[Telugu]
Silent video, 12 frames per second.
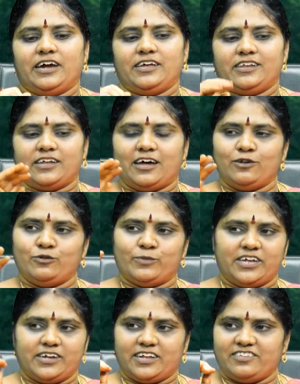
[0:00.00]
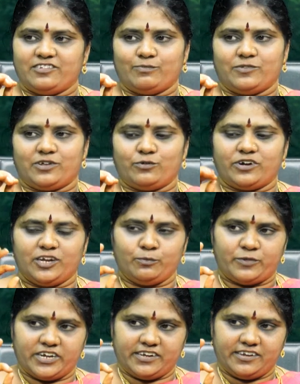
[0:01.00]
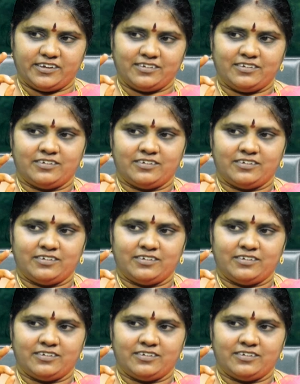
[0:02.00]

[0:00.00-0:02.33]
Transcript: ఆయన నాలుగు మార్గాలు చెప్తారు ఒకటి ప్రజ్ఞ